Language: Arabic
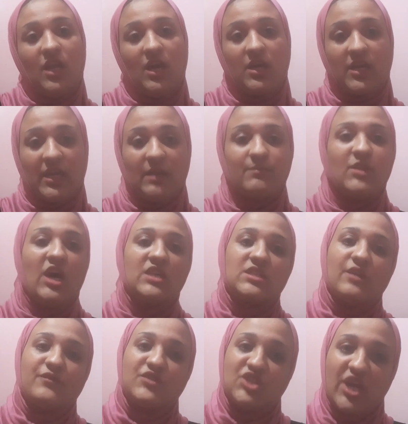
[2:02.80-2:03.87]
الكلام ده
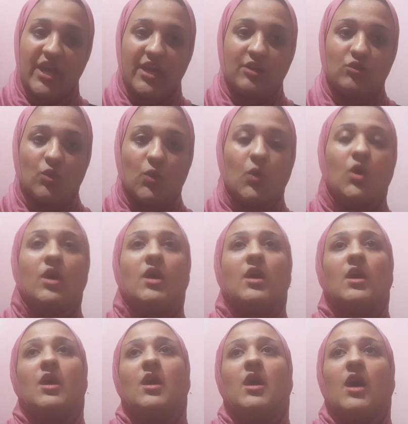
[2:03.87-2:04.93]
حصل في شقته
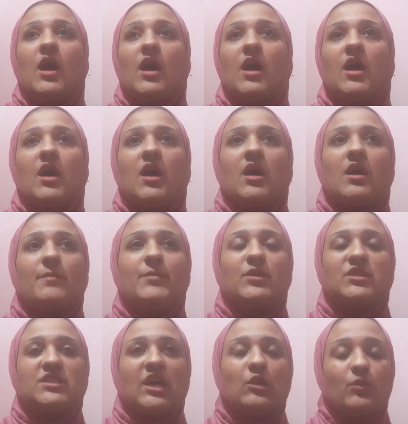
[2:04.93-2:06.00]
آه
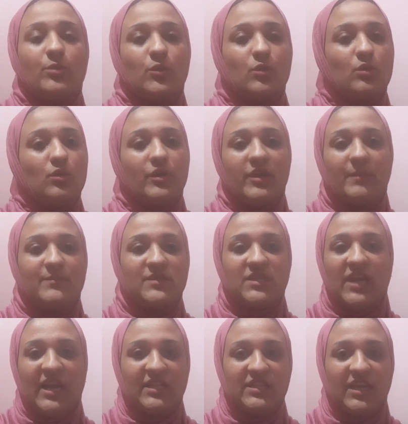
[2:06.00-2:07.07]
بيسأله بيقول له هي
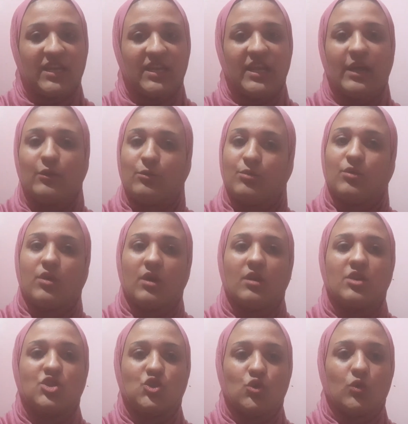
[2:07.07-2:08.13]
بتيجي عندك ليه قال له
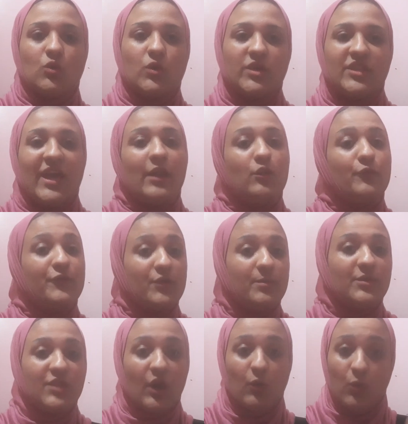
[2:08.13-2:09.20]
بنخلص شغله كده قال له في
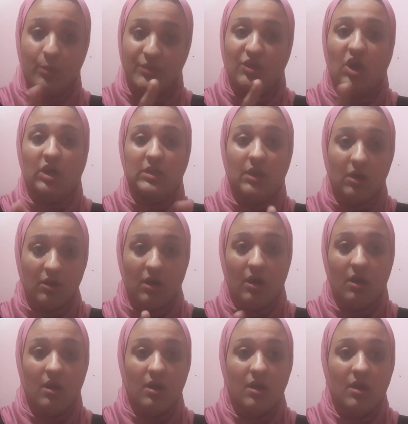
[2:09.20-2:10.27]
بينك وبينها
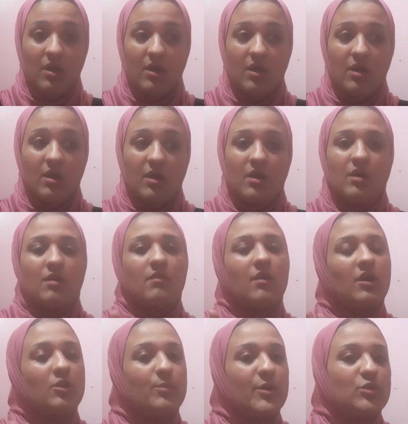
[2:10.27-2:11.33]
علاقة
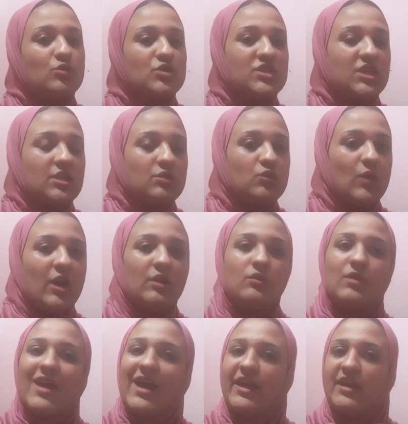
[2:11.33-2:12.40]
الراجل برضو سكت وقال
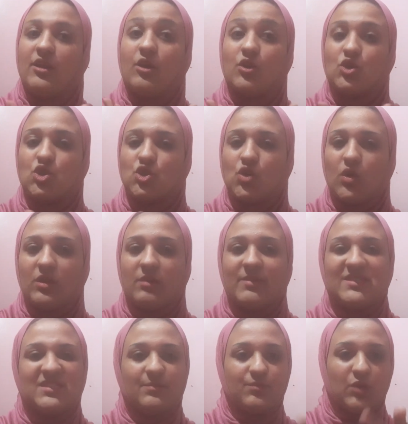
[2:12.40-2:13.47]
له لا علاقة شغل
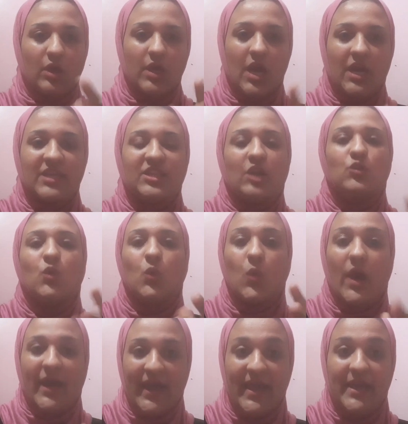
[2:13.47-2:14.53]
بس بطريقة كده ان هو
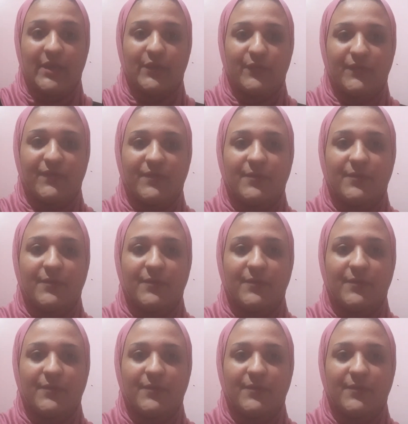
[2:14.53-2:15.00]
خايف